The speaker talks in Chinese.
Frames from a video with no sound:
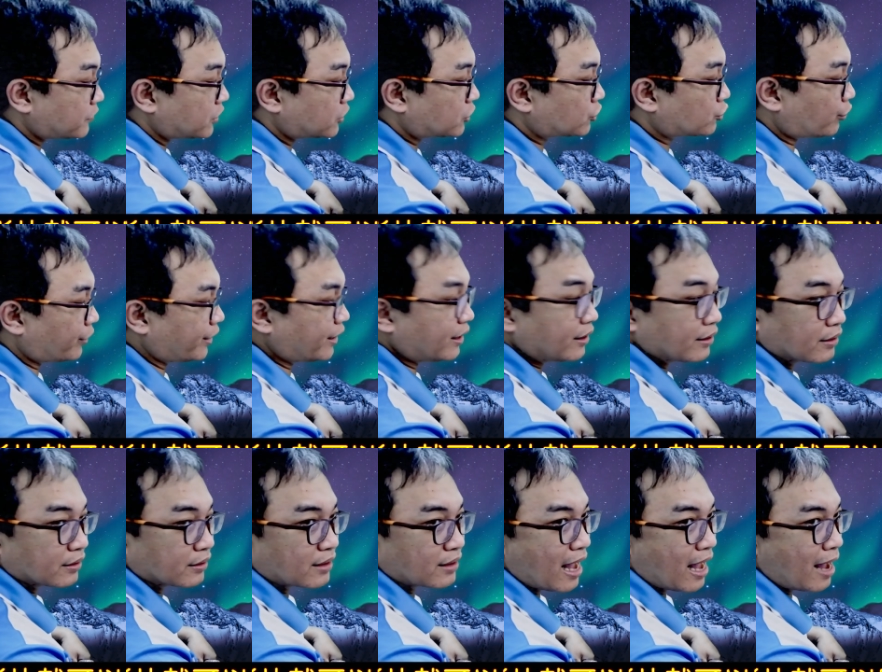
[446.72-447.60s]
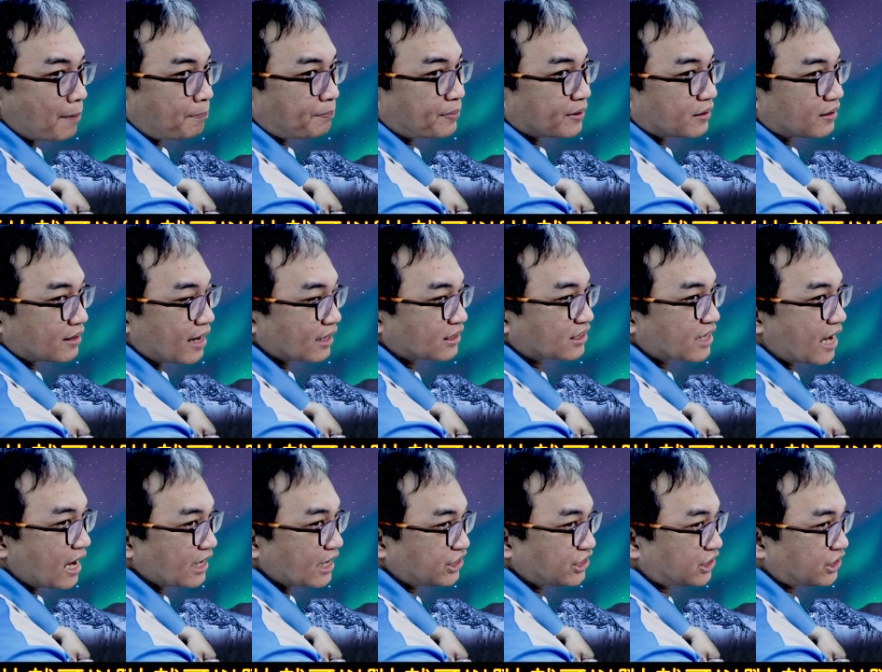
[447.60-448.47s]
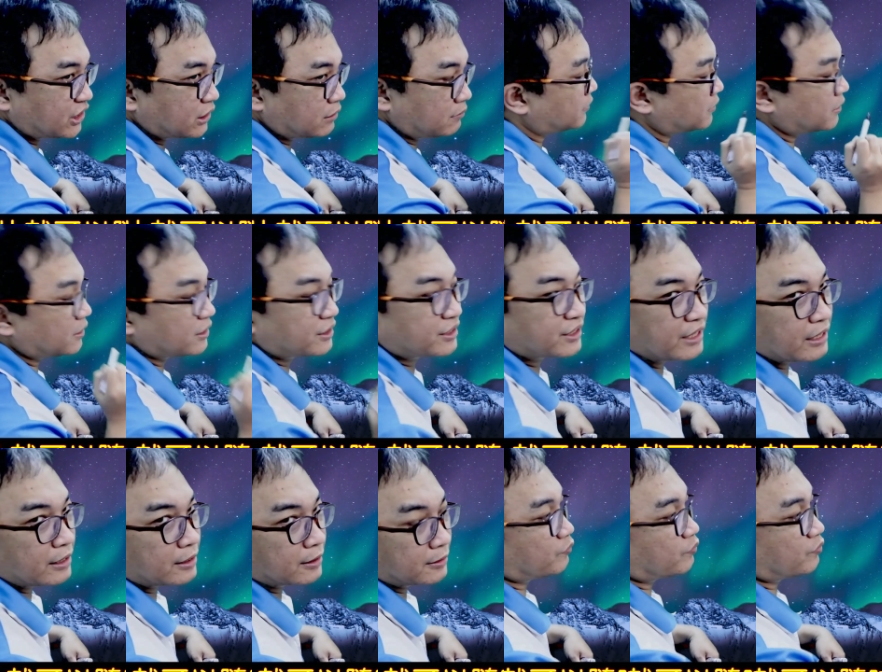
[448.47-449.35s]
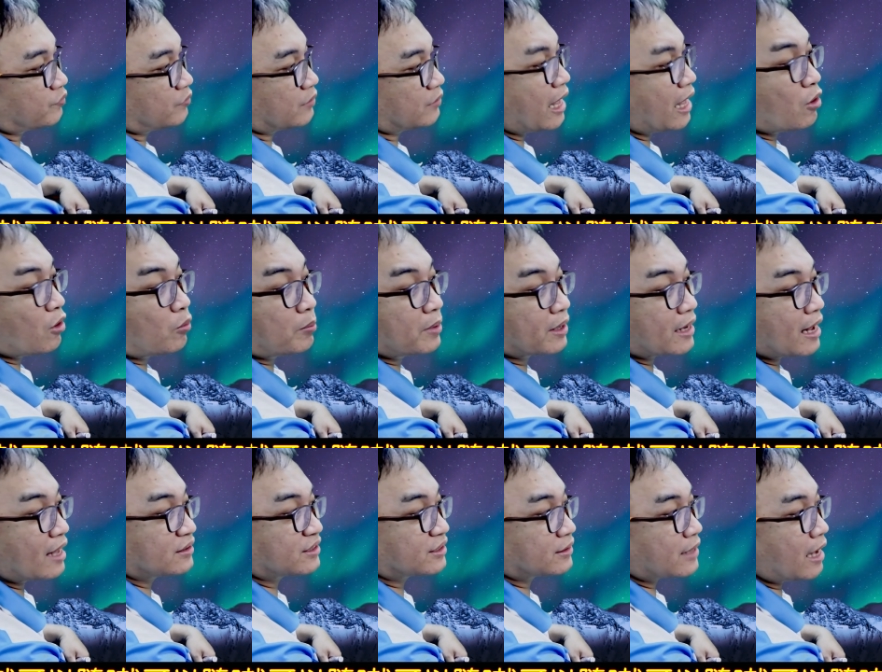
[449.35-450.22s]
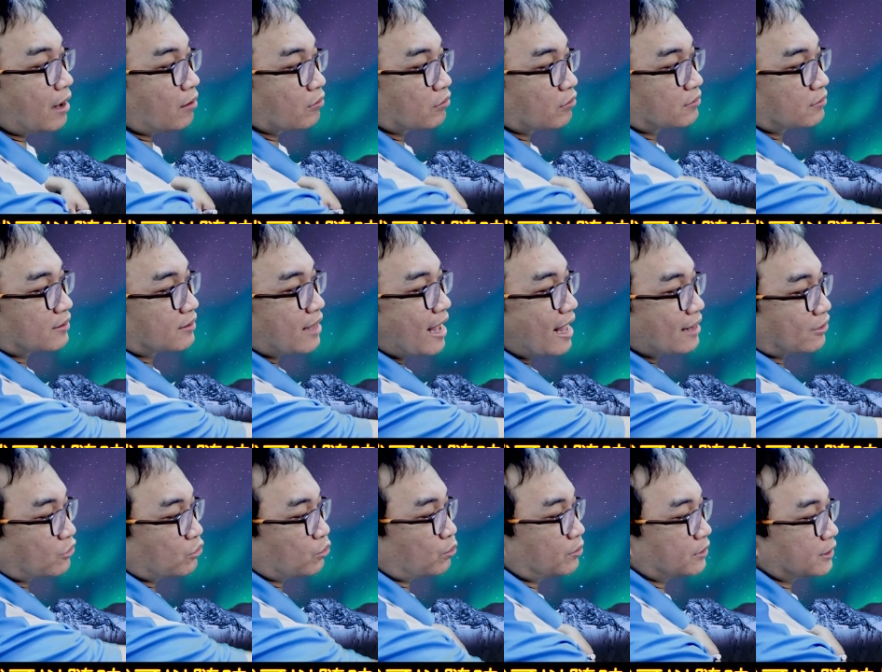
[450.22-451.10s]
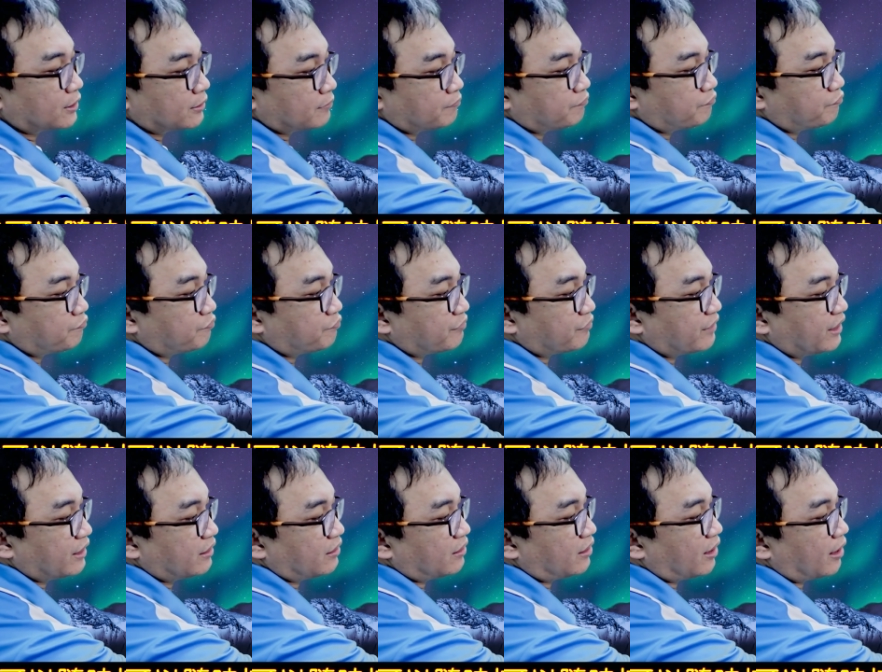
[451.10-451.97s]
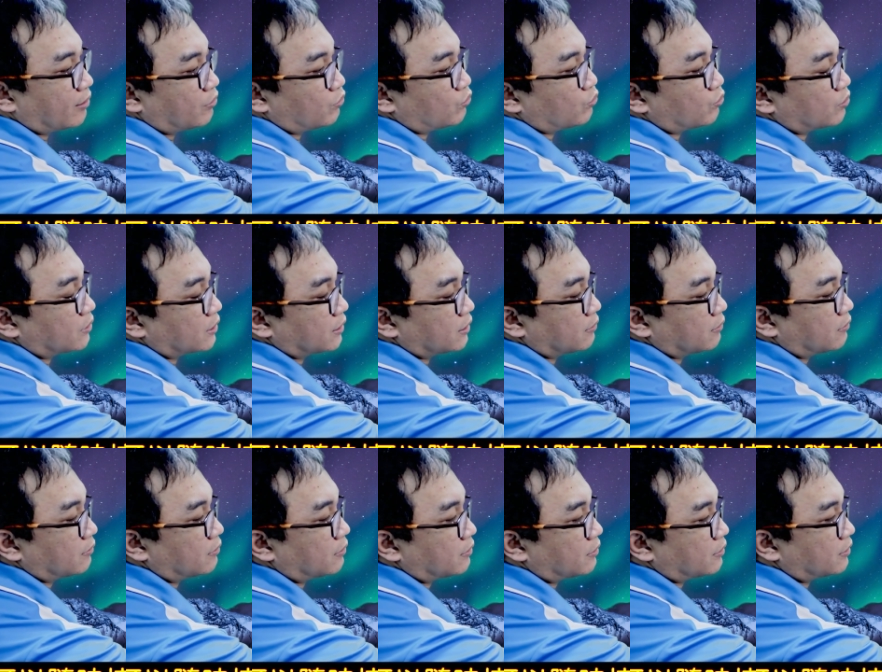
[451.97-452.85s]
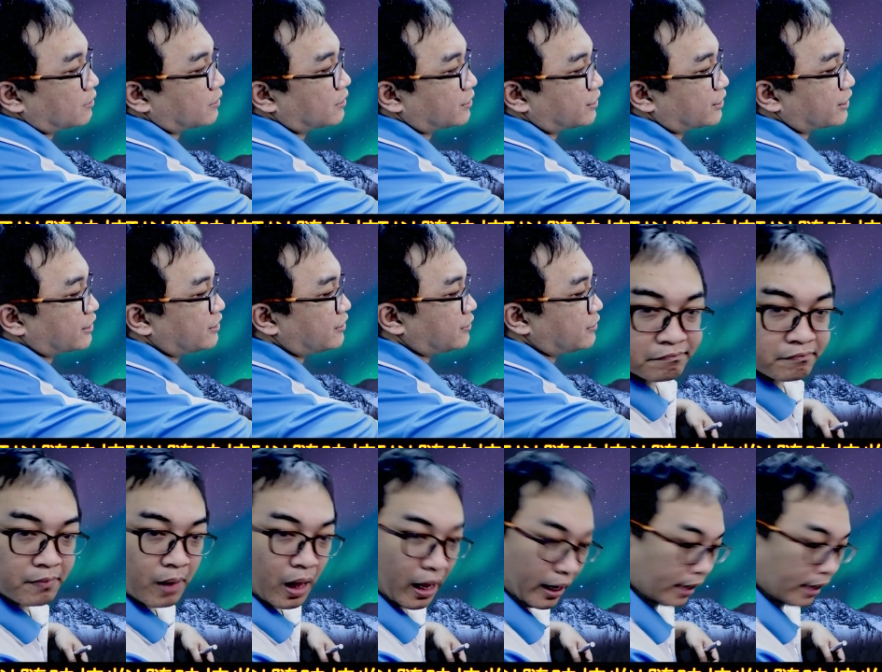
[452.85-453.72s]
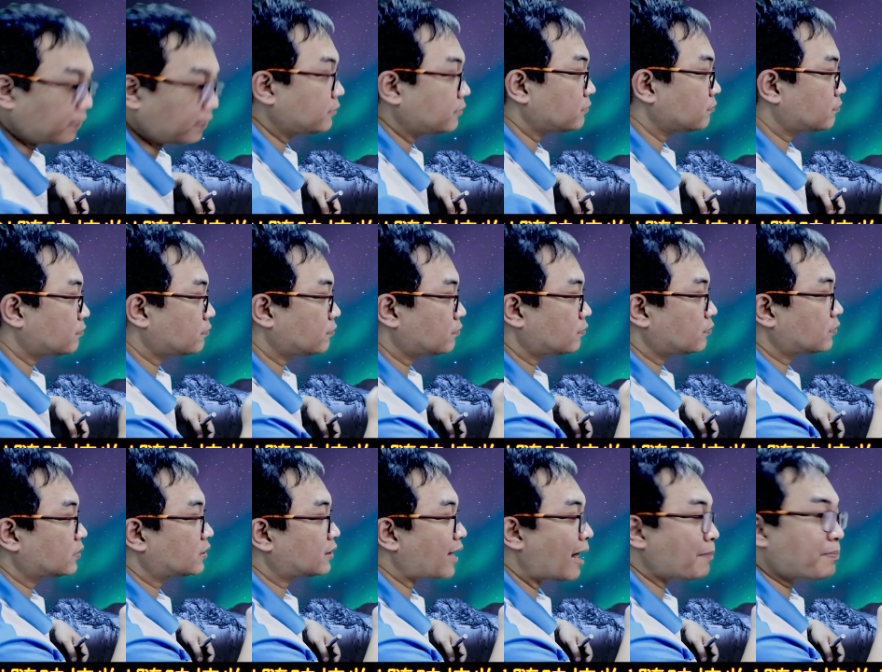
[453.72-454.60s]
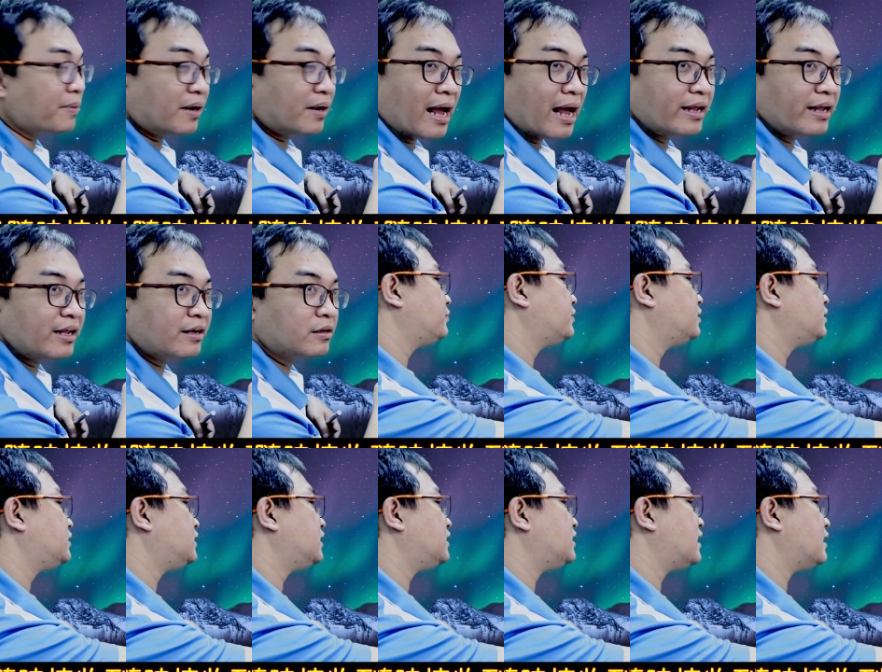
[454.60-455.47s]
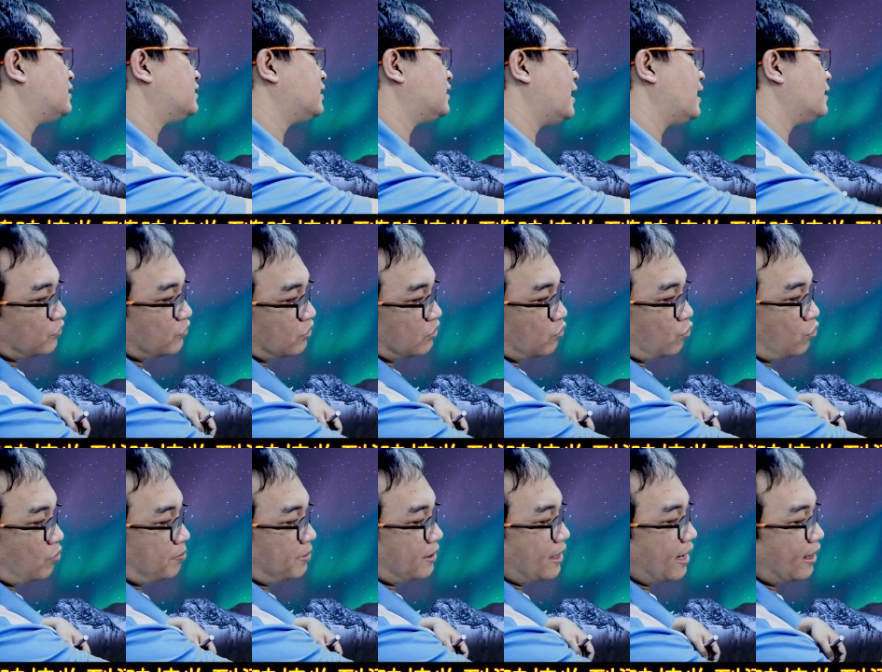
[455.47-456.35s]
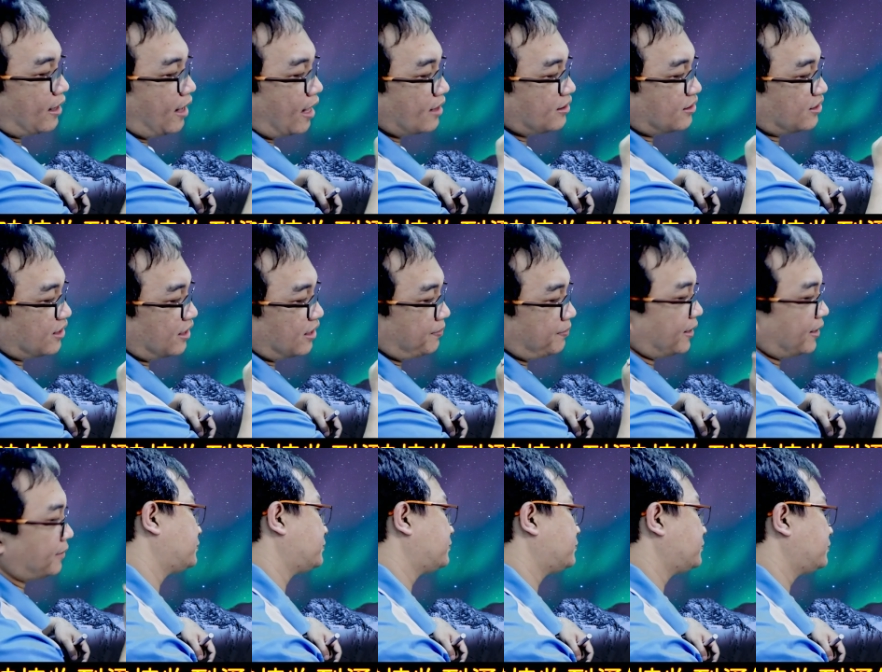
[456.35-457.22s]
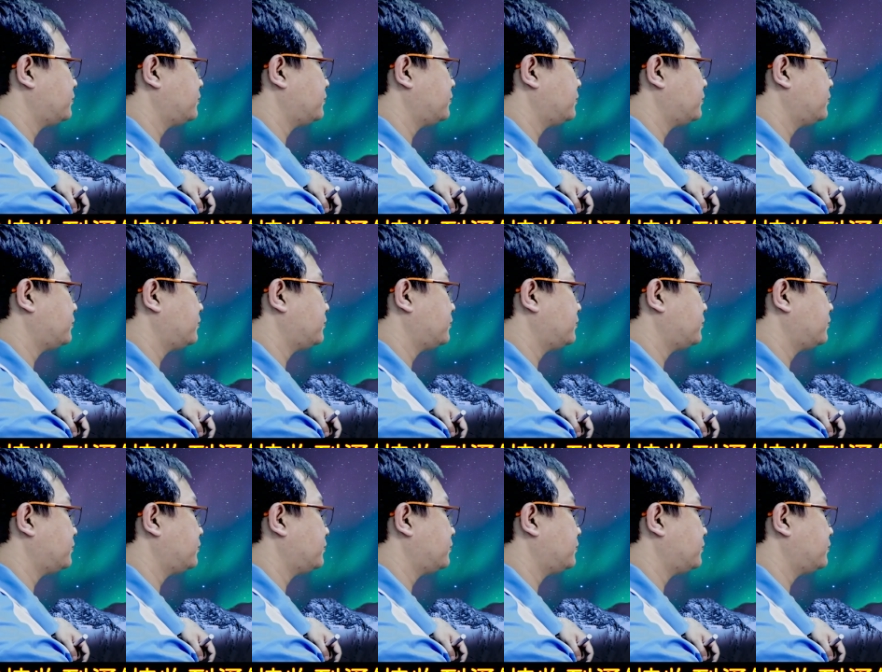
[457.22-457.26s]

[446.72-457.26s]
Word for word: 所以它本来财星是一个，那我们刚刚知道它多了零点五的生金，哎，它本来一个，现在这样，我们来看这一边，